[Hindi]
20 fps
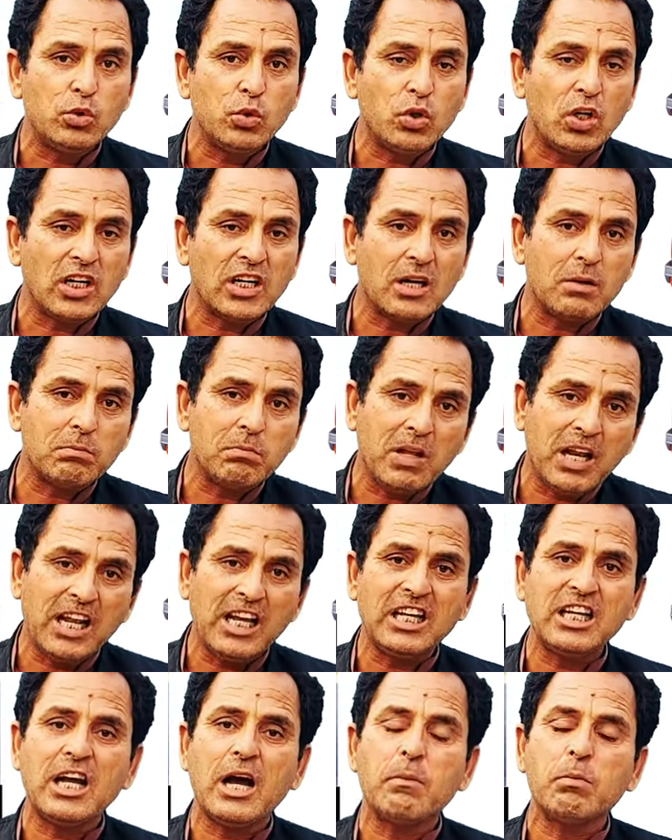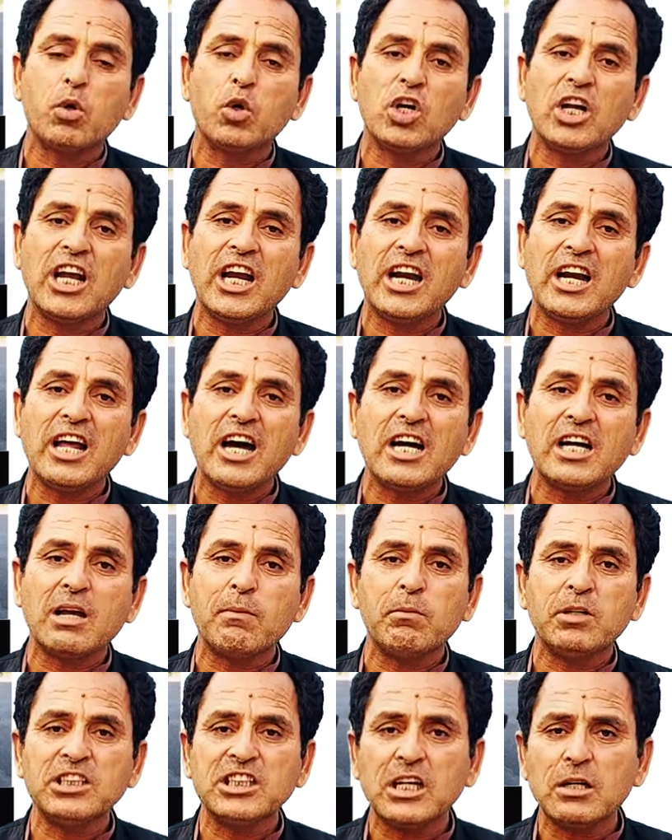जो अगर मिलेगी आपको डेढ़ लाख
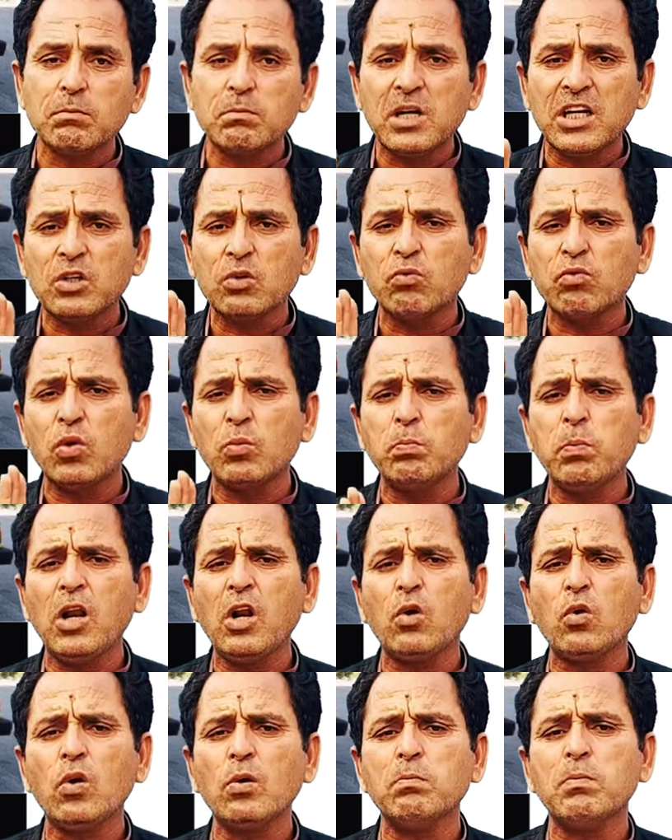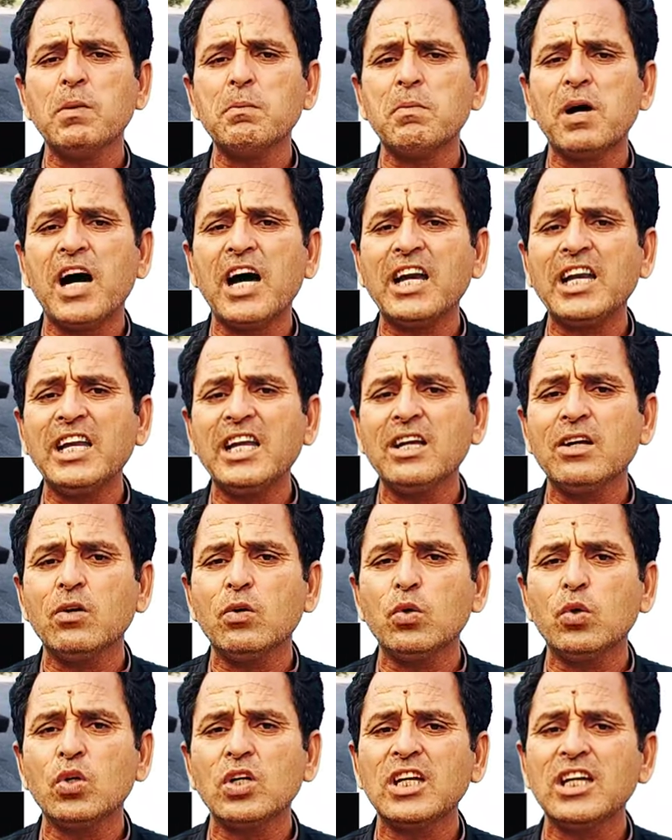के बजट में तो वो बिल्कुल बीमारी
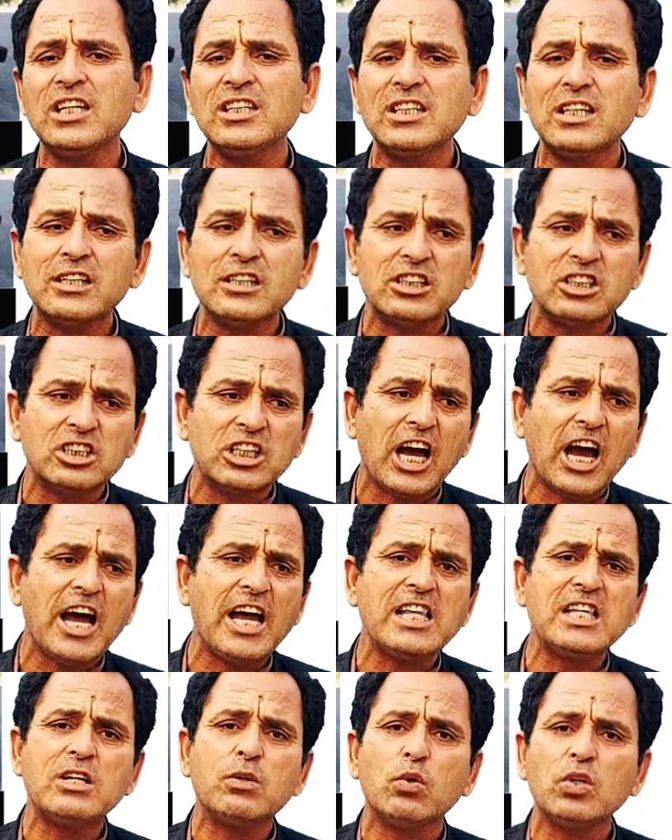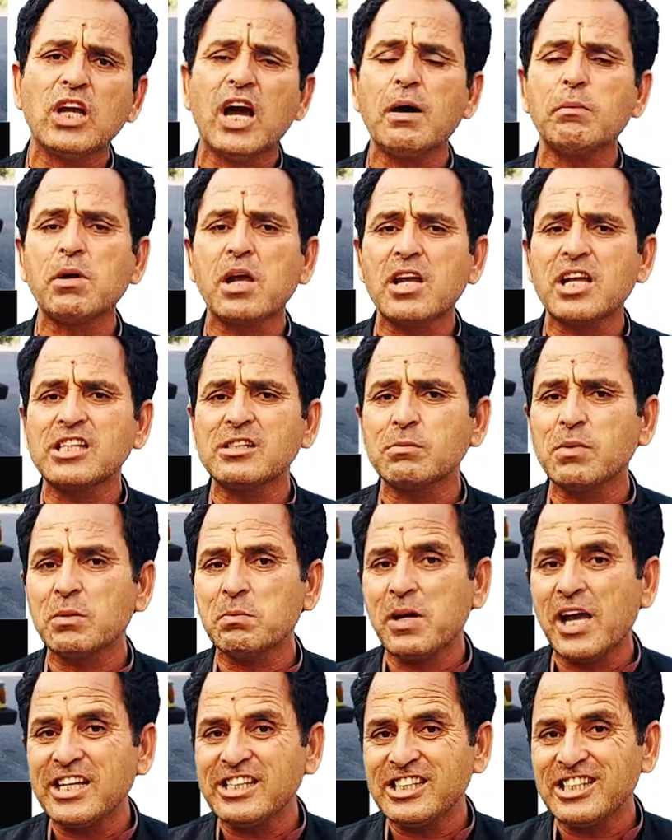होगी या शायद ही कोई आपकी
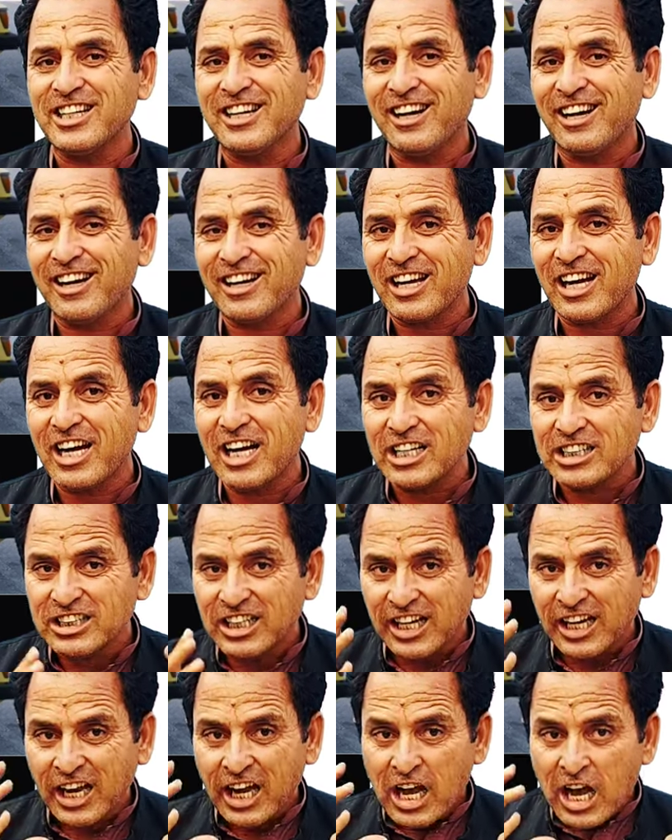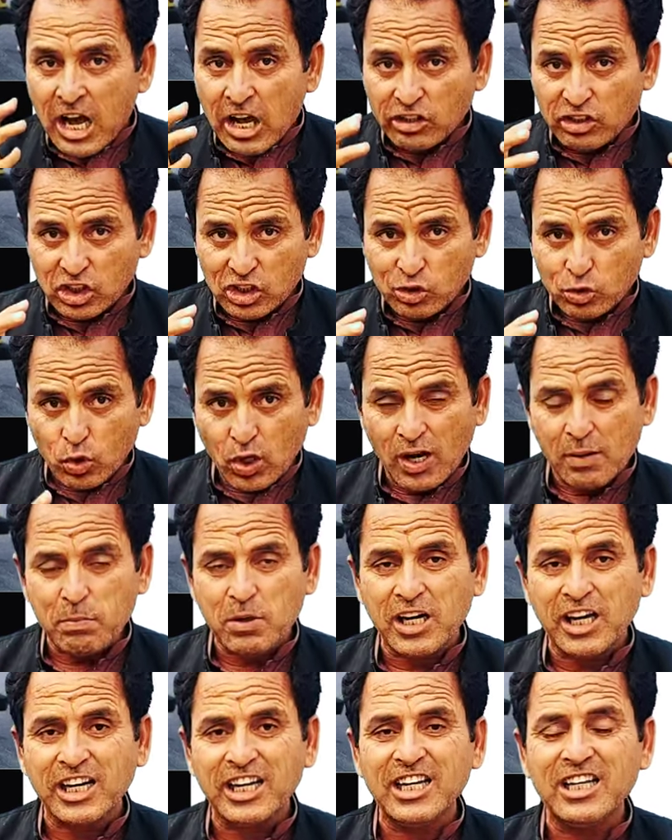किस्मत में ऐसी कार आ जाए जिसको
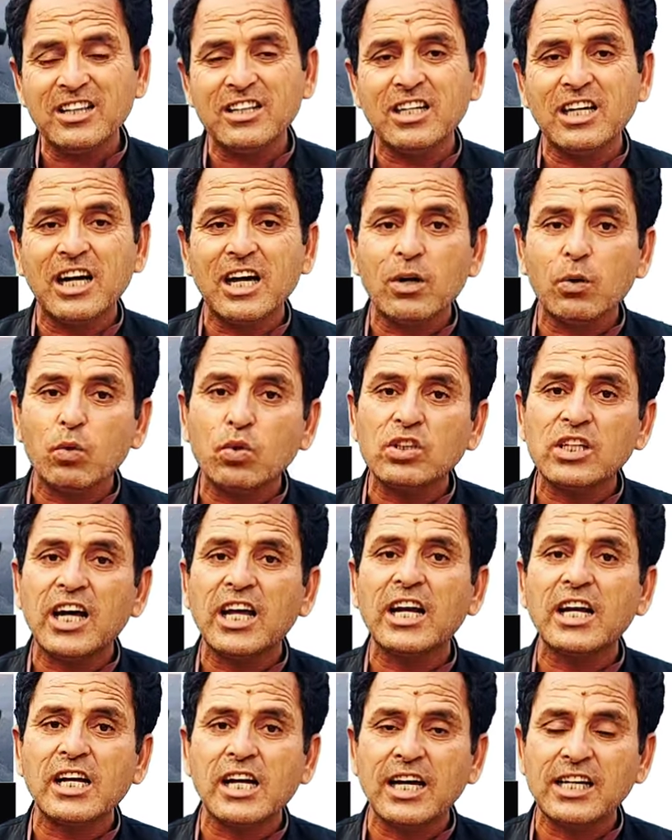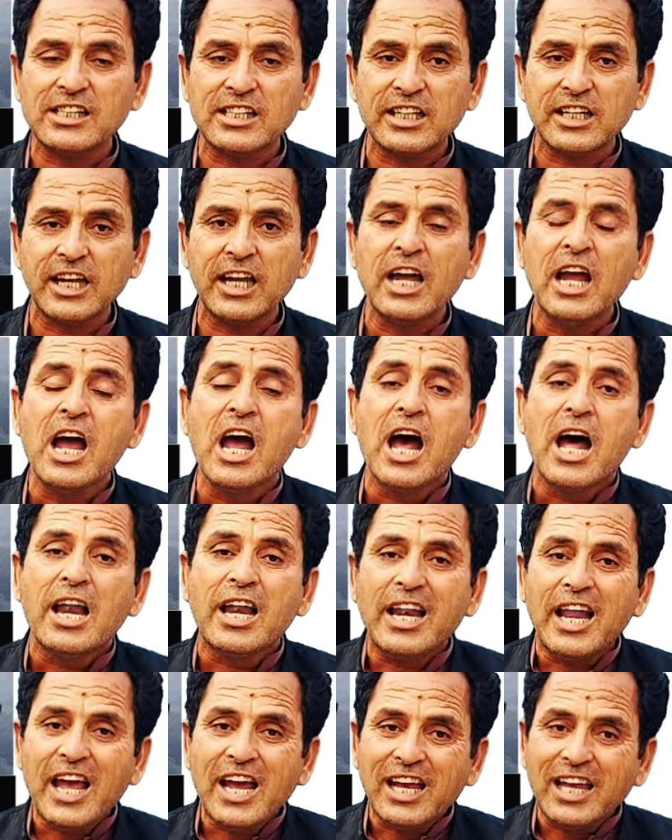आप ख़रीद कर गुजारा कर सकें
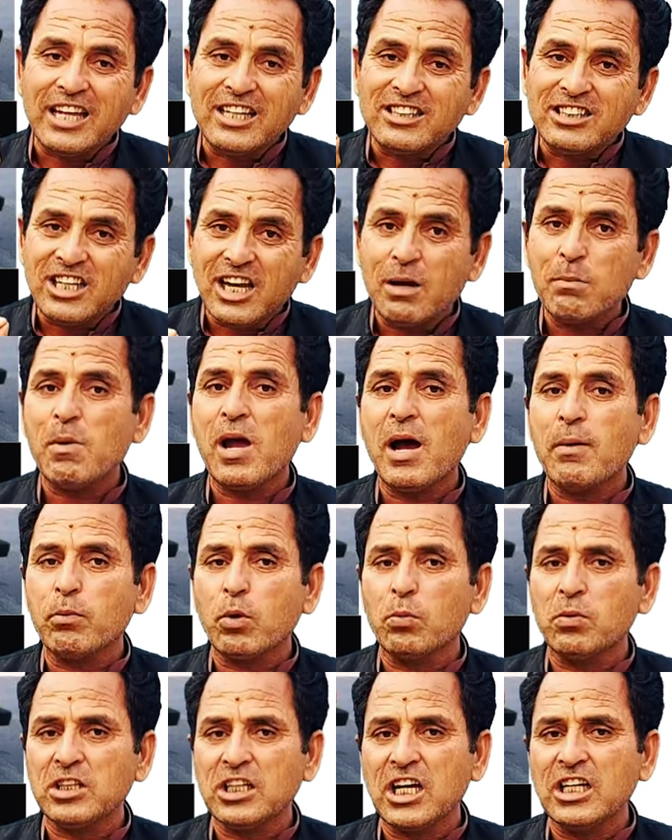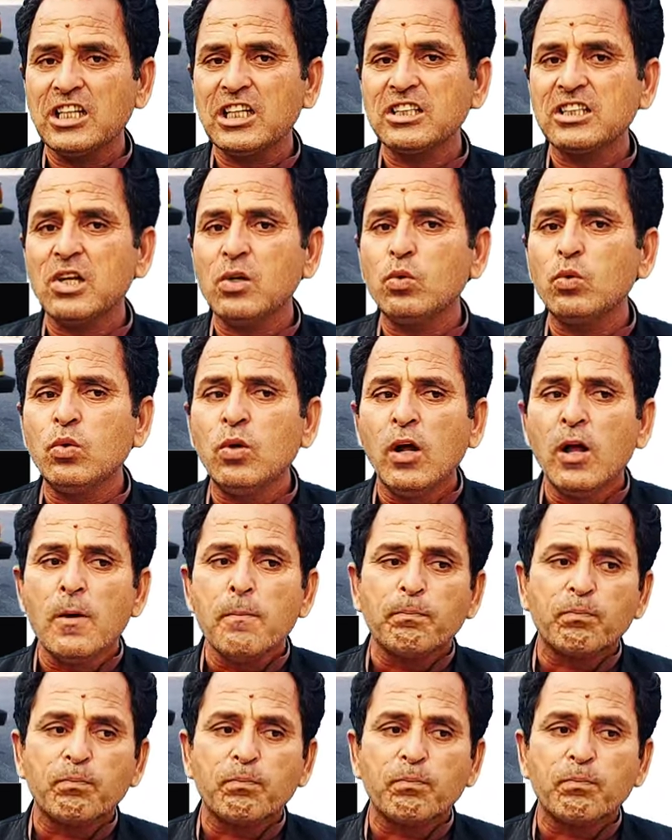लेकिन ये मैं आपको बताता चलूँ